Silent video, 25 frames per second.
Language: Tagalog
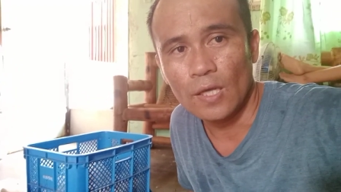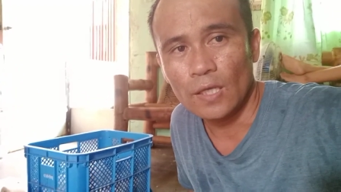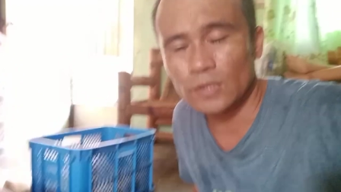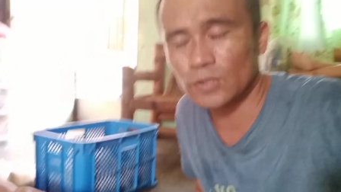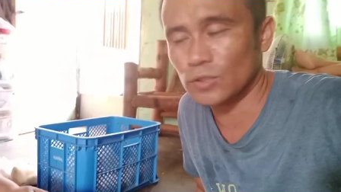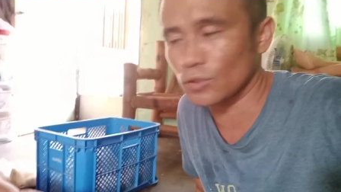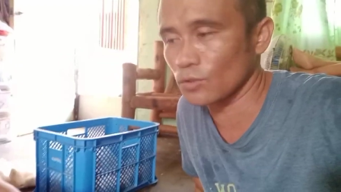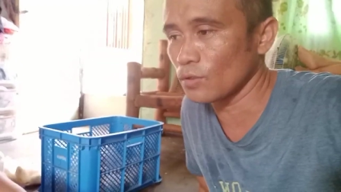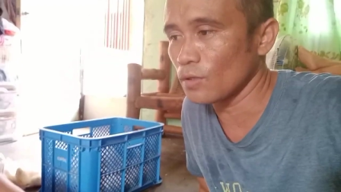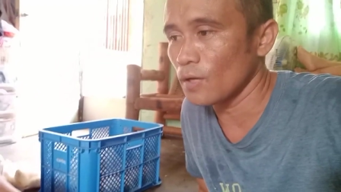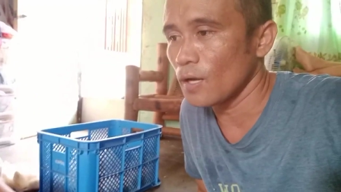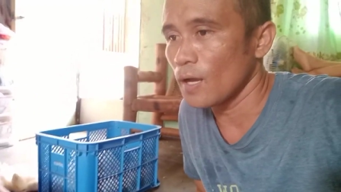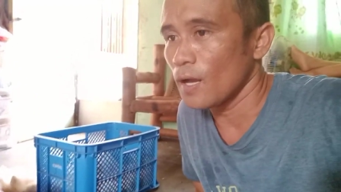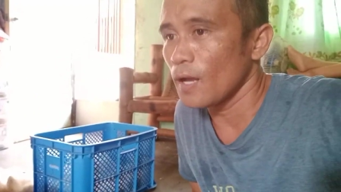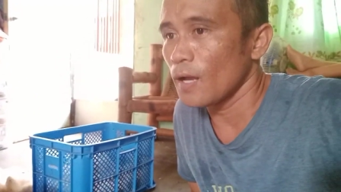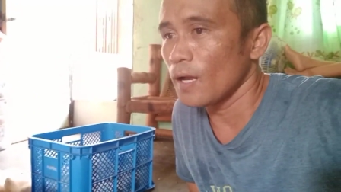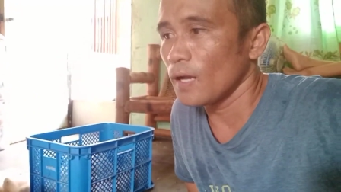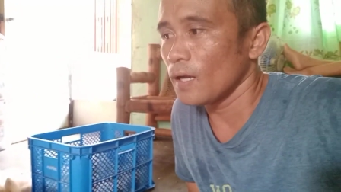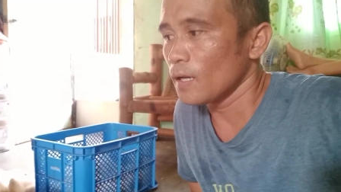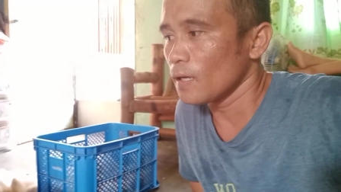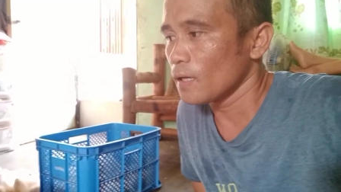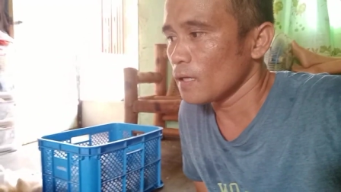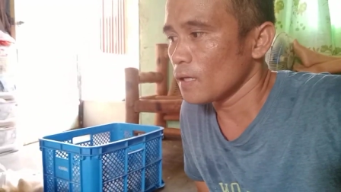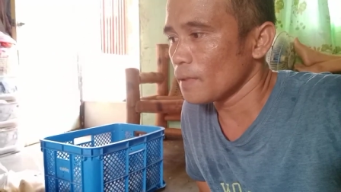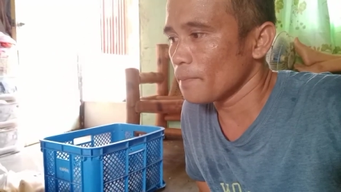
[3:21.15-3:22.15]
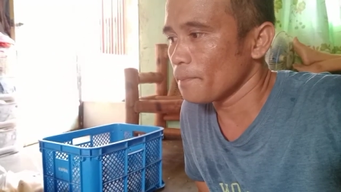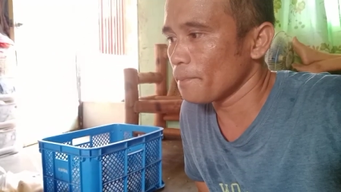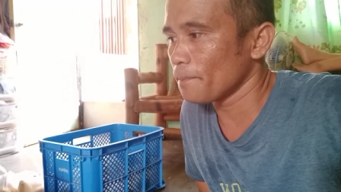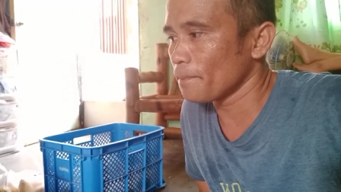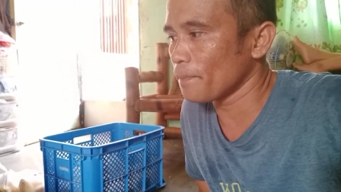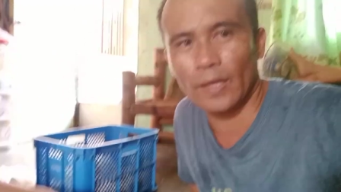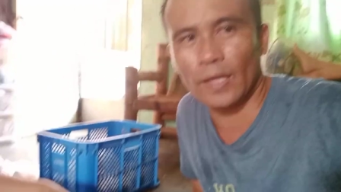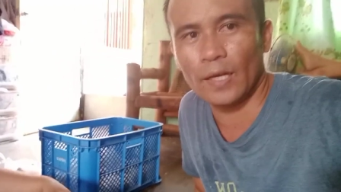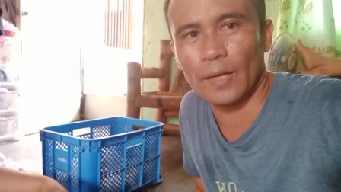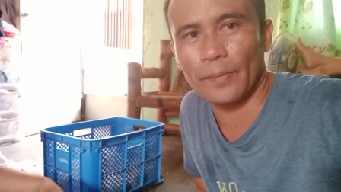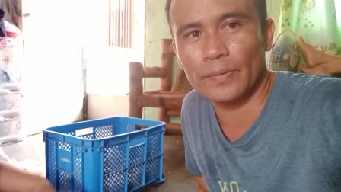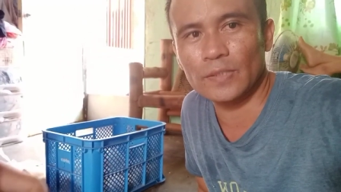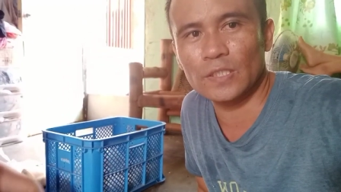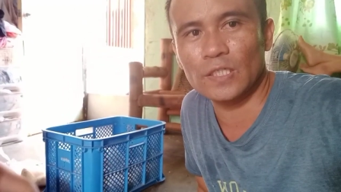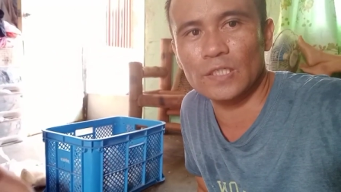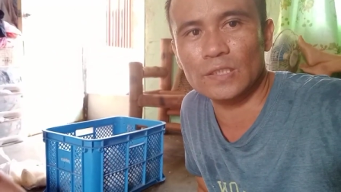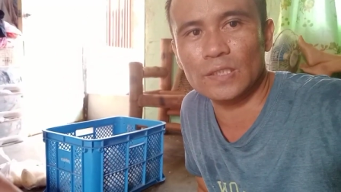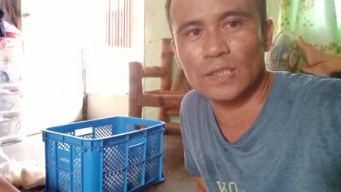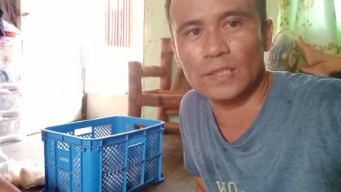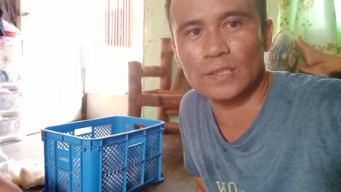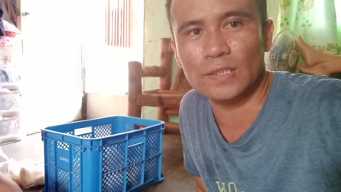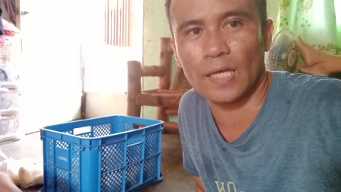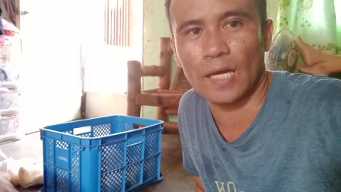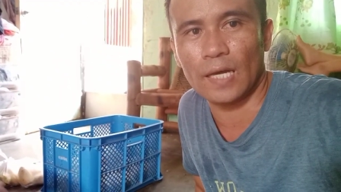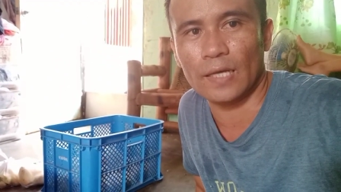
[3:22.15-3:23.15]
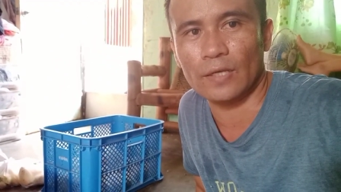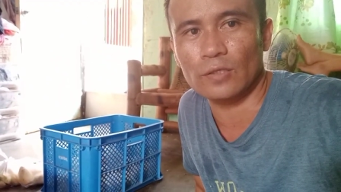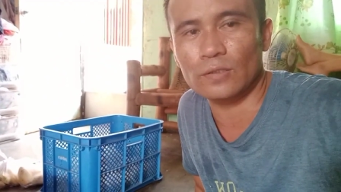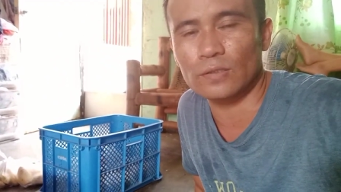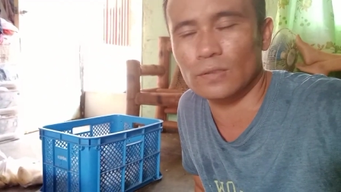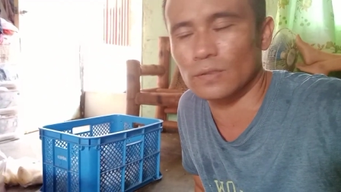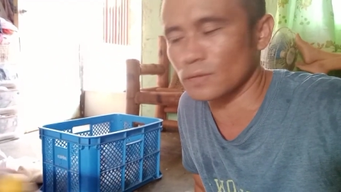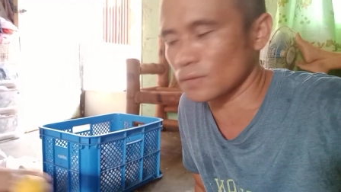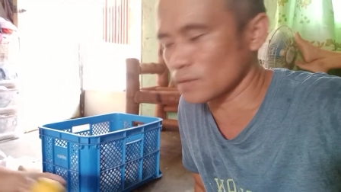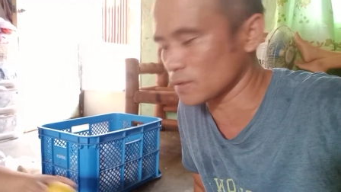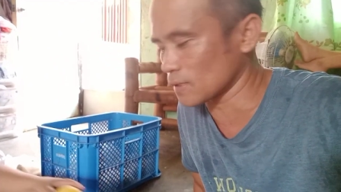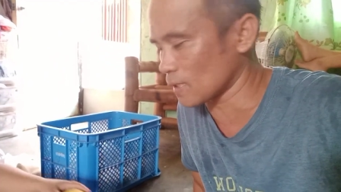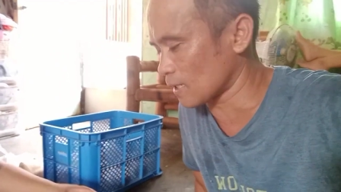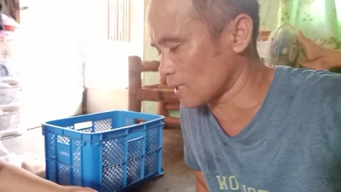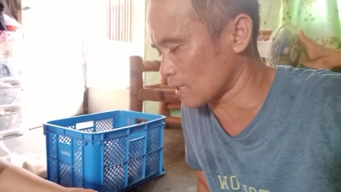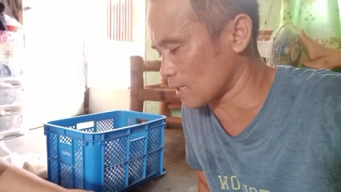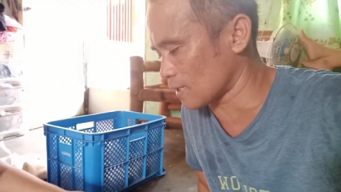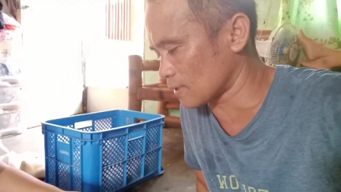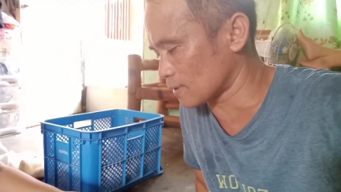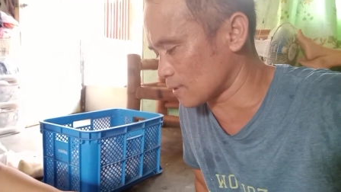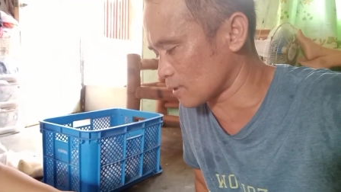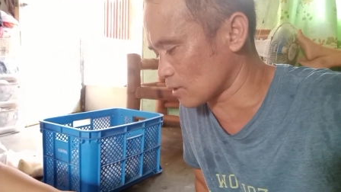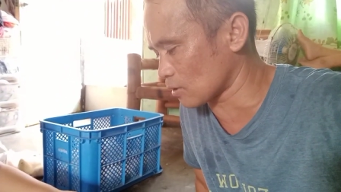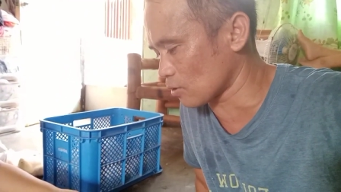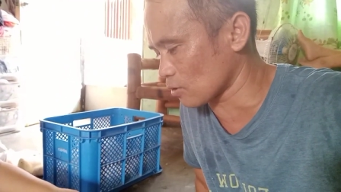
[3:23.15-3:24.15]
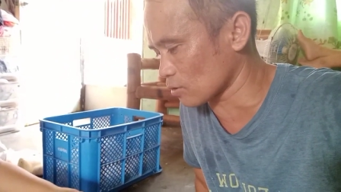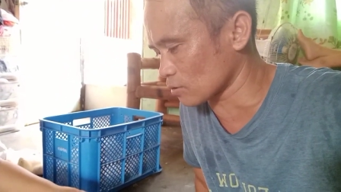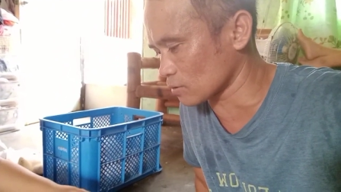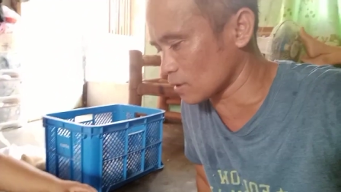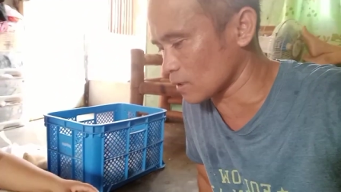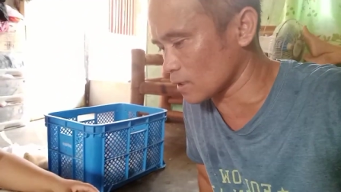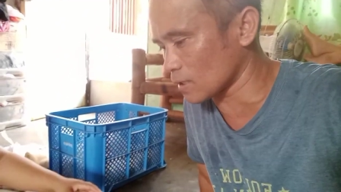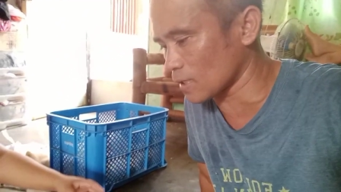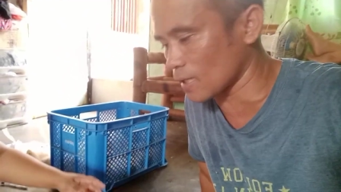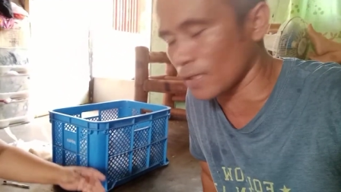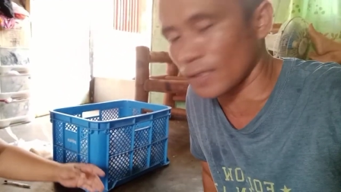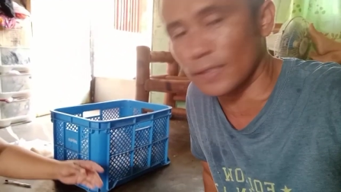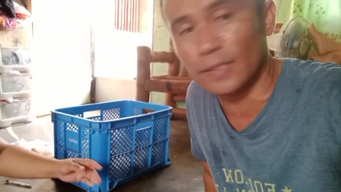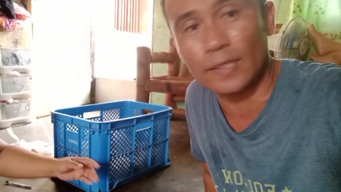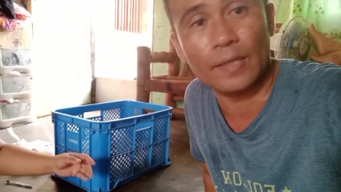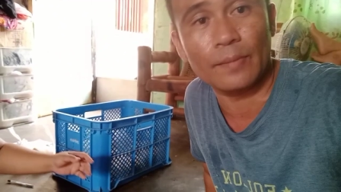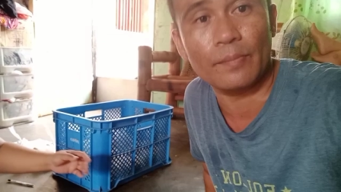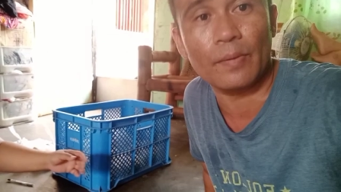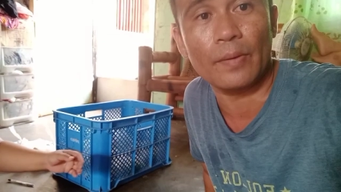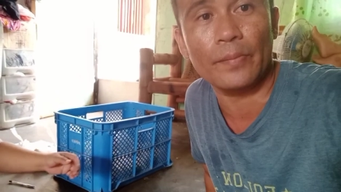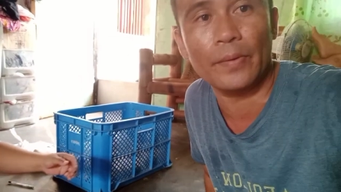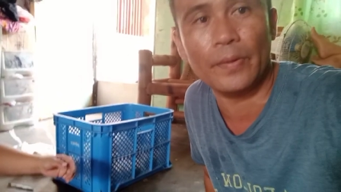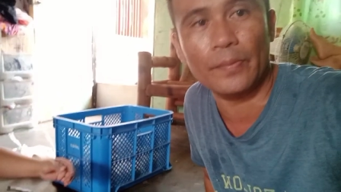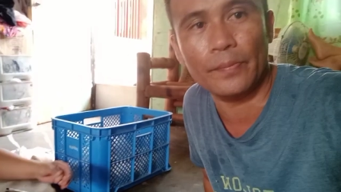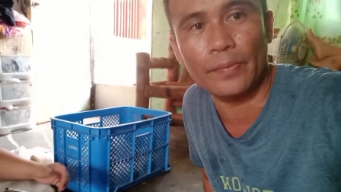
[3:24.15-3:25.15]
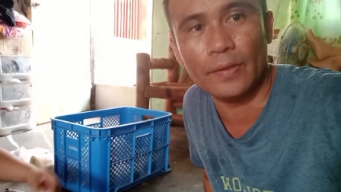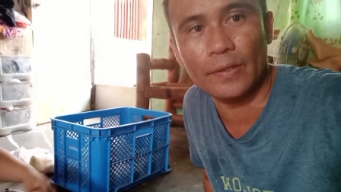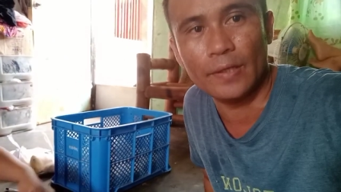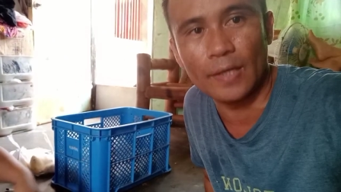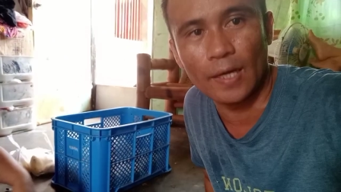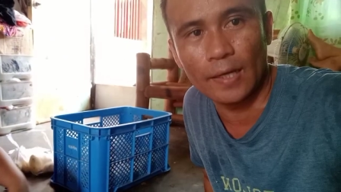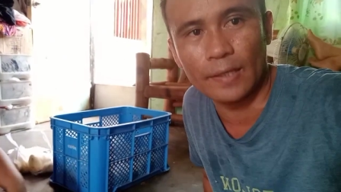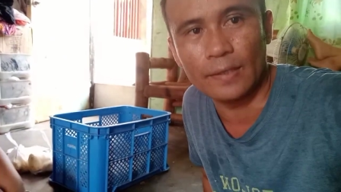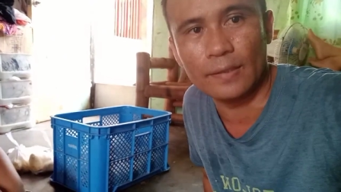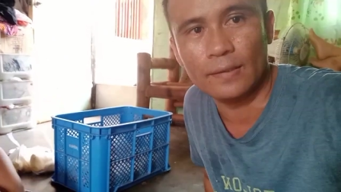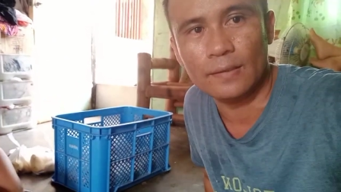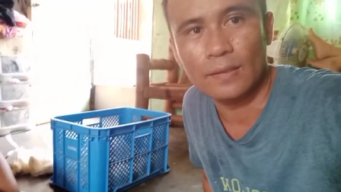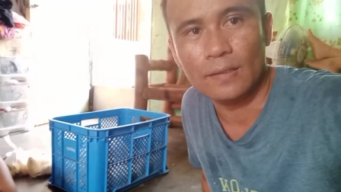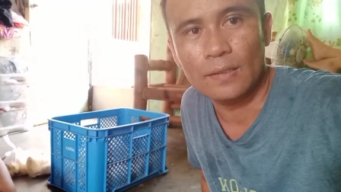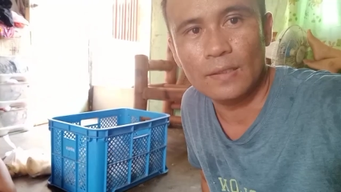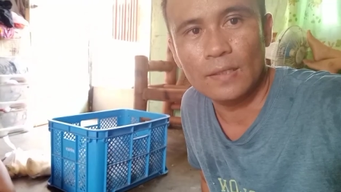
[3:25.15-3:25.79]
So, hindi na sa ano, sa nag-order na hindi mabibigyan.